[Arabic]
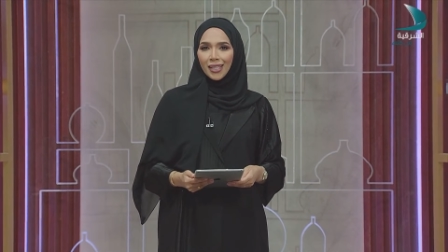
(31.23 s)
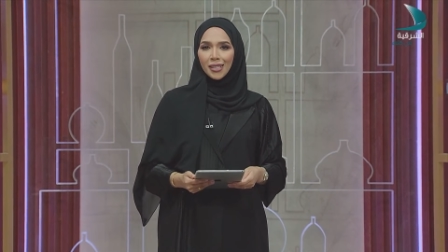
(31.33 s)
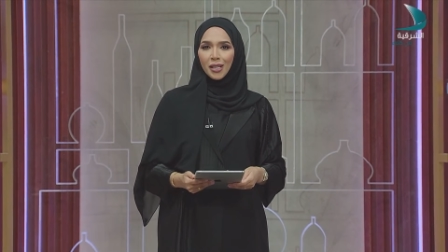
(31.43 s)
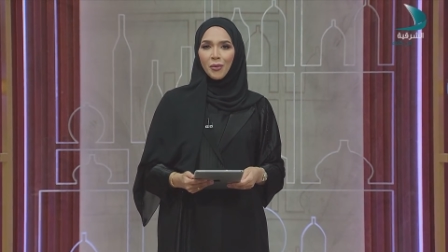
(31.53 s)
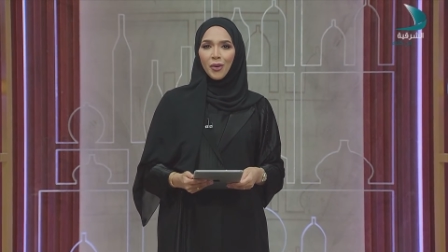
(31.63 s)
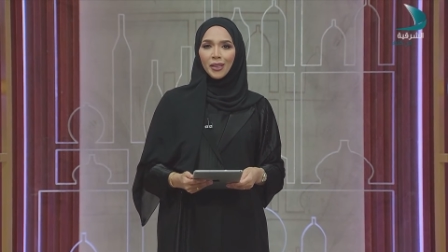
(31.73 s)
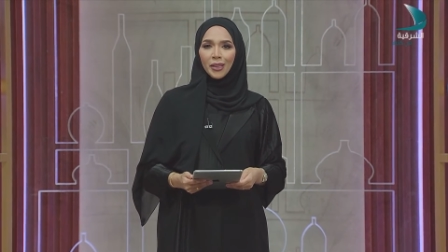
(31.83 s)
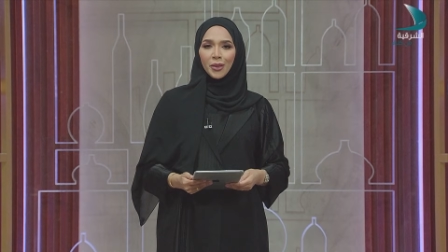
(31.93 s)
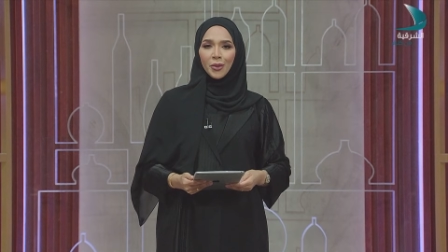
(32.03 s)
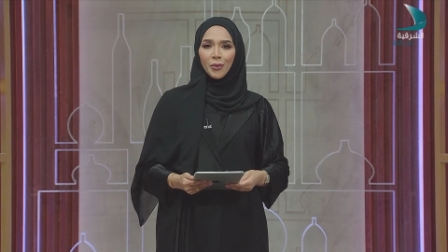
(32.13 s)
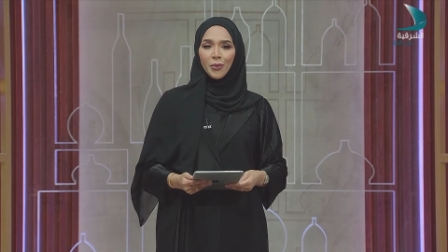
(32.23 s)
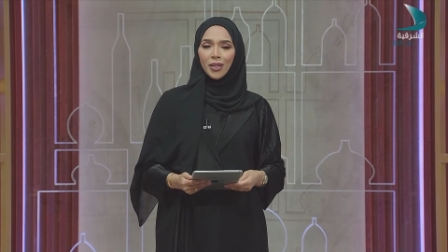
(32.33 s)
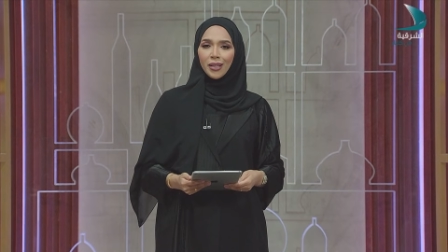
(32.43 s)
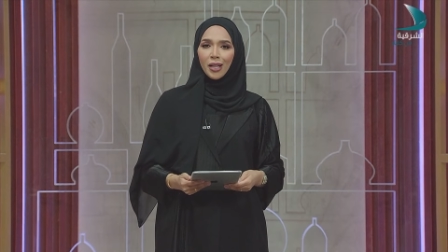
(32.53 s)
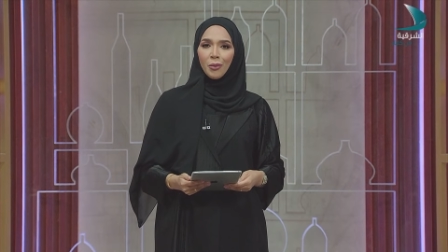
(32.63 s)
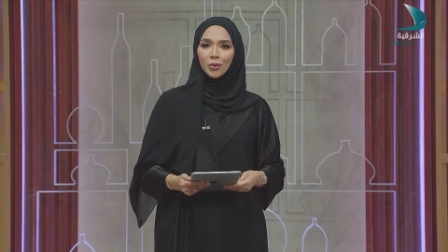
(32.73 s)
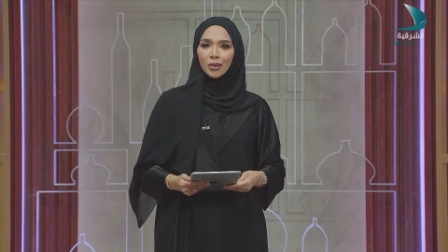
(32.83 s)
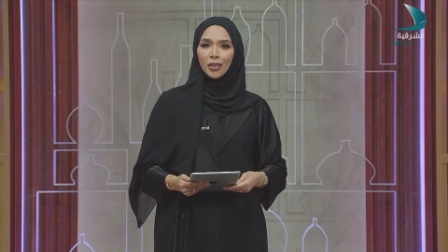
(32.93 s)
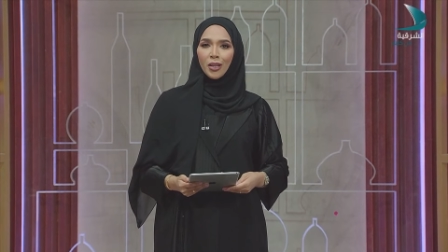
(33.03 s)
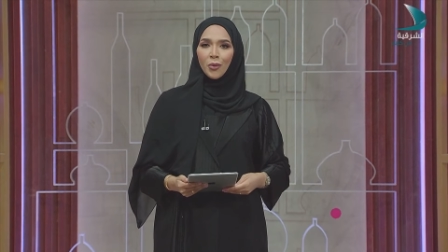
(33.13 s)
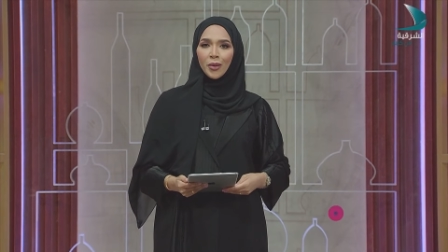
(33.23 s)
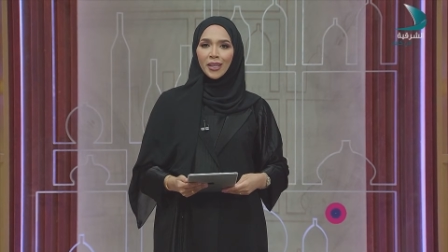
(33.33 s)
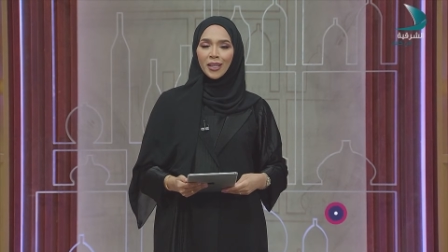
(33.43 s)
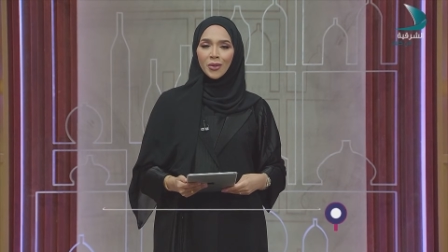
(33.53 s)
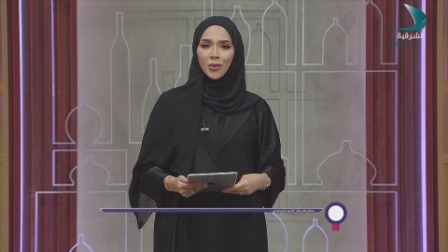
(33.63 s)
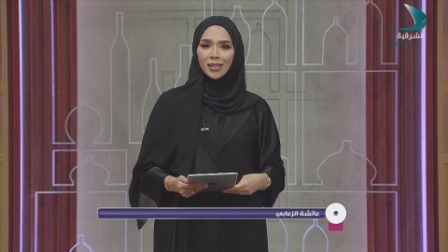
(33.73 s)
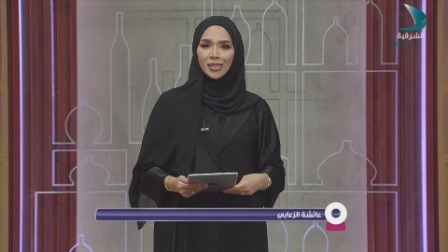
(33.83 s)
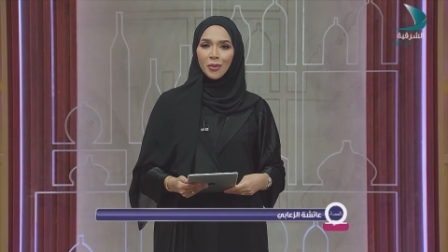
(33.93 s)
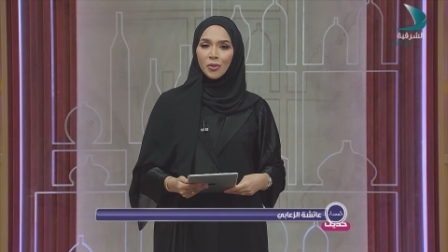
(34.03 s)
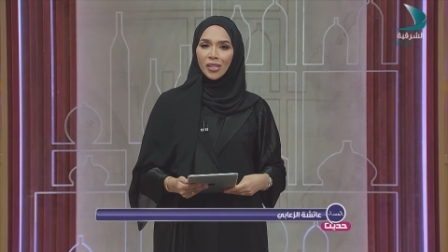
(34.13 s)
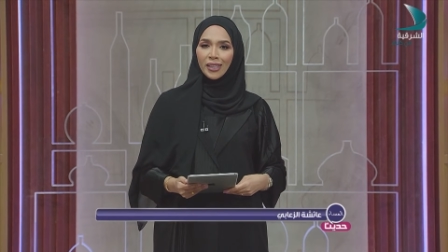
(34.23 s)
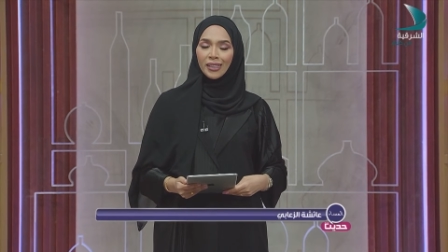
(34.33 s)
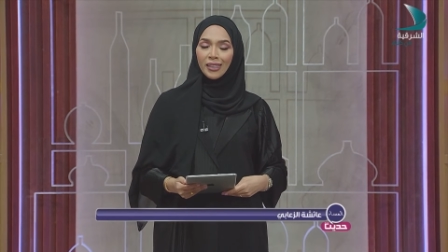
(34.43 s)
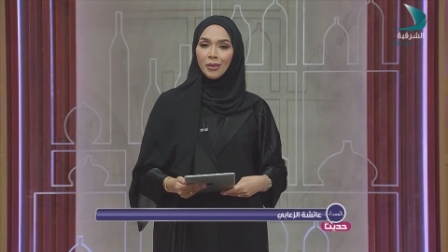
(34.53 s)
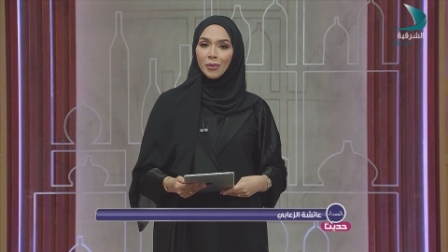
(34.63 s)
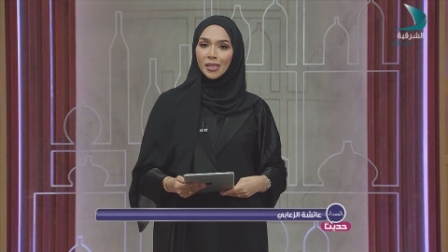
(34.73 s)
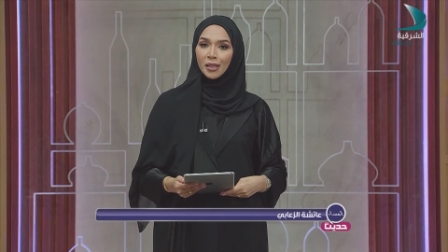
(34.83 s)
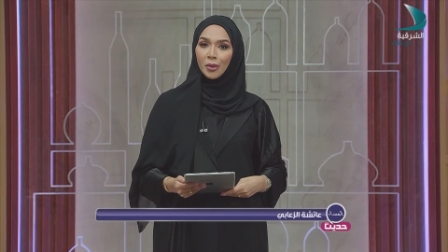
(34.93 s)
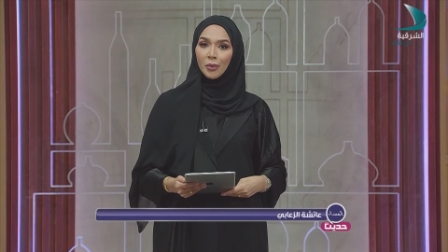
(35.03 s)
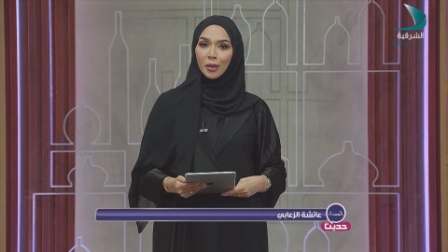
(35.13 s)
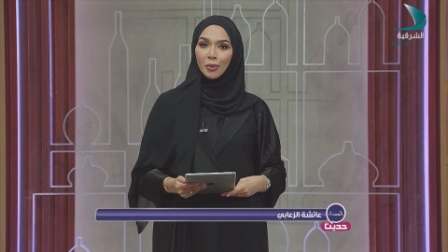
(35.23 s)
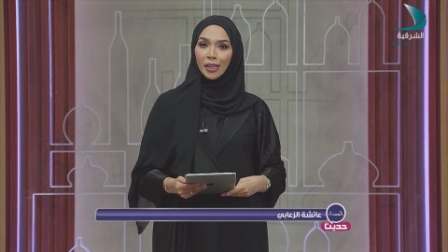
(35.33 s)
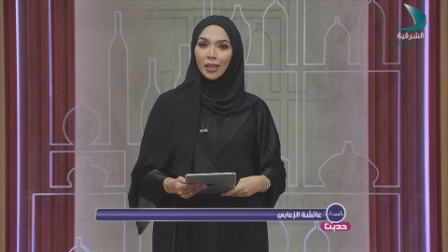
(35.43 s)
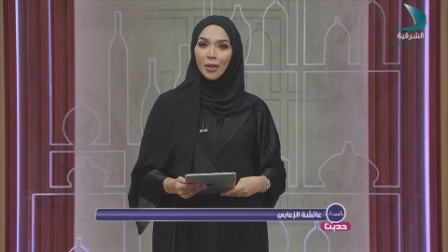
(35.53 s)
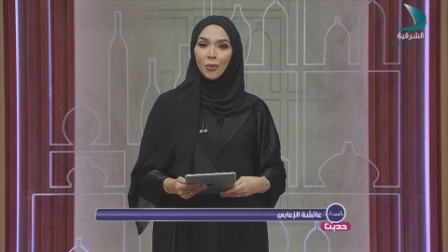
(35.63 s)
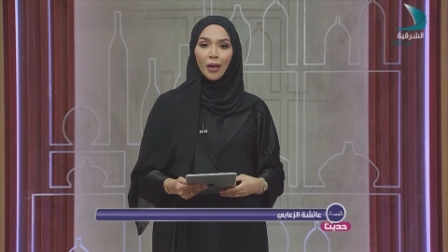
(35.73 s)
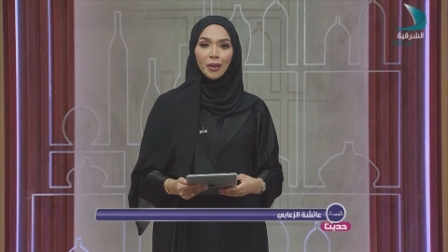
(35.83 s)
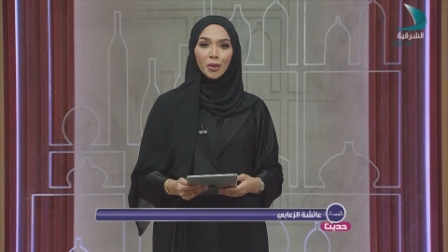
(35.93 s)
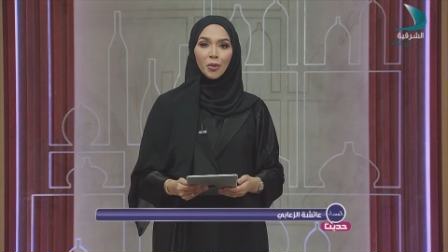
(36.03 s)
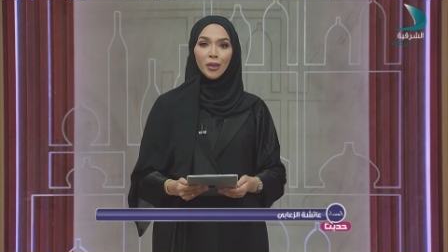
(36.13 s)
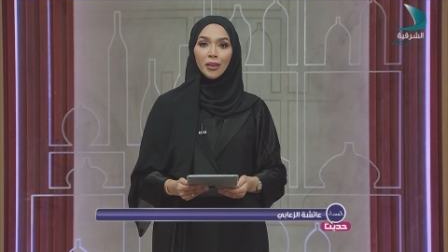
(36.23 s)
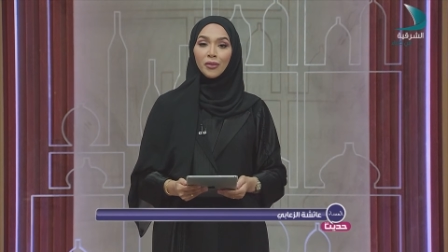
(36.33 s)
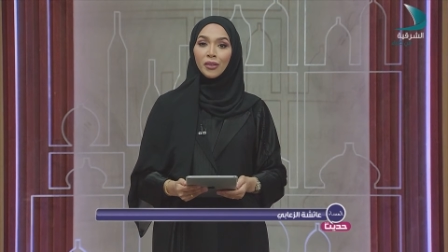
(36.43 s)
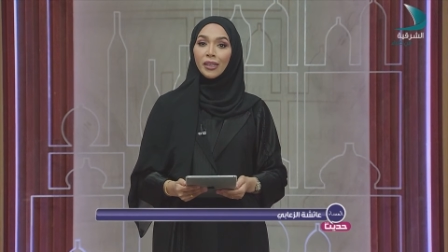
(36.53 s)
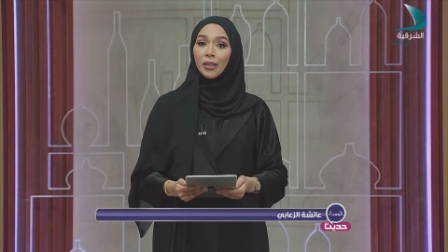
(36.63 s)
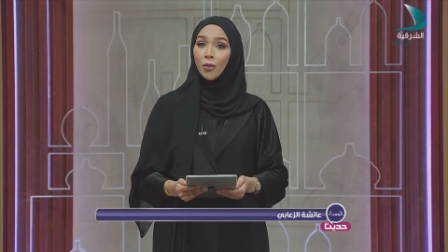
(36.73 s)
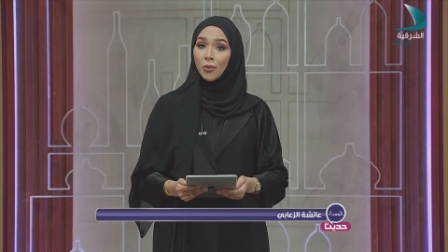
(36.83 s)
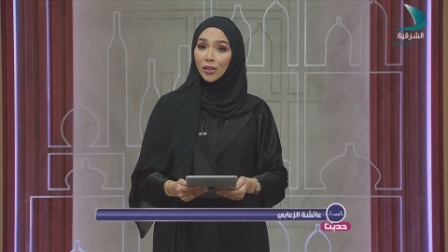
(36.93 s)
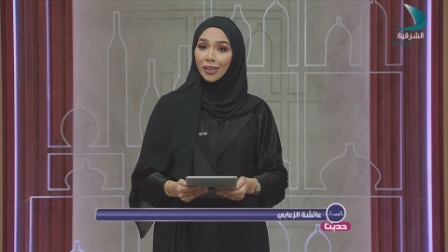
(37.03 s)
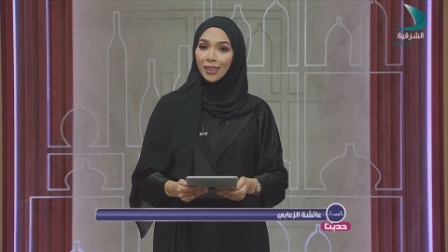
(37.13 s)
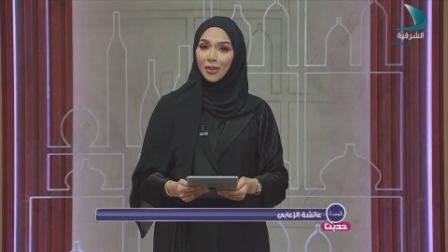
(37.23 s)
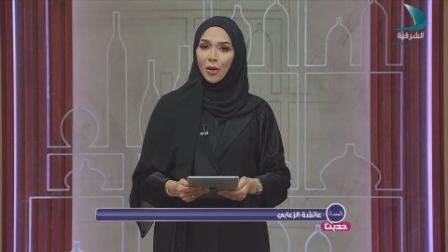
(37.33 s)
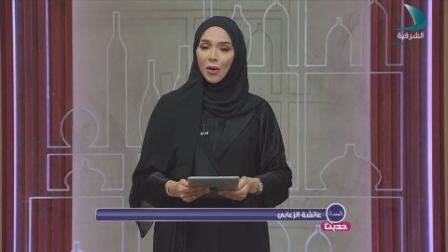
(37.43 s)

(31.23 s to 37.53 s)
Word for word: السلام عليكم ورحمة الله وبركاته أعزائي المشاهدين مساكم الله بالخير وحياكم الله في يوم جديد